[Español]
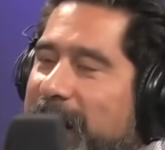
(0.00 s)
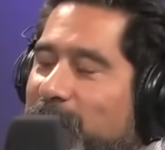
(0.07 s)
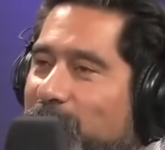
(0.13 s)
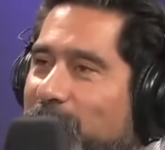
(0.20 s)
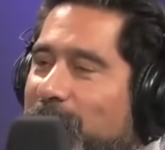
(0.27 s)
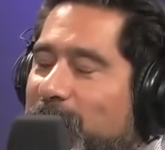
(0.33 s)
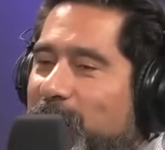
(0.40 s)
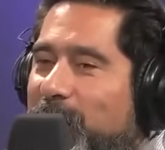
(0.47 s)
lo,
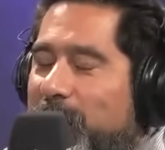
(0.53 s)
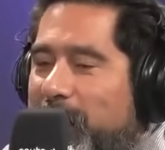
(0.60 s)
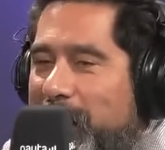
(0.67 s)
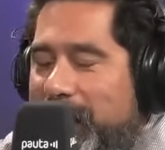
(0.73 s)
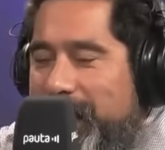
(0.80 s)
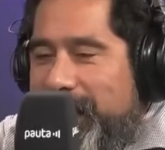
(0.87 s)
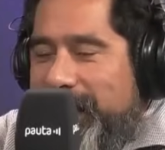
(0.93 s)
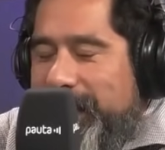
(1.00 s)
que, lo,
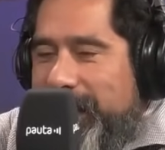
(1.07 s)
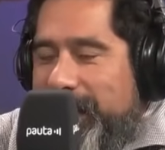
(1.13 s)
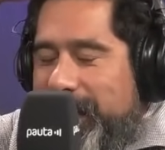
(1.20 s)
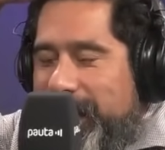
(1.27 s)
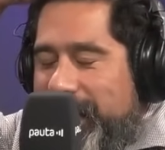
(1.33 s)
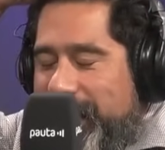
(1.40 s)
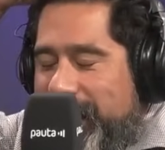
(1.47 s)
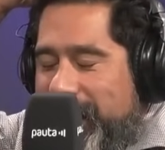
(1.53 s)
que tratan
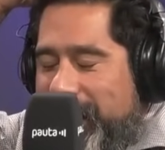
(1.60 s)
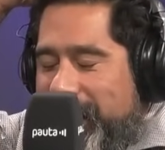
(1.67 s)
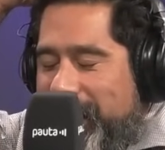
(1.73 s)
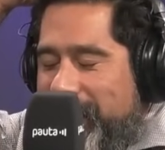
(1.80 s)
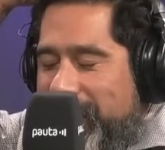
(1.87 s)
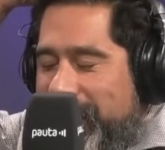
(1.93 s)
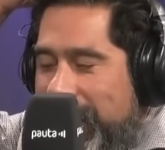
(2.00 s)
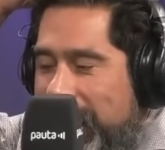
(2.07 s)
de,
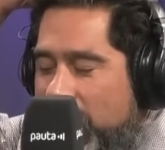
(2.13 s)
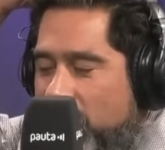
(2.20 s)
evitarlo.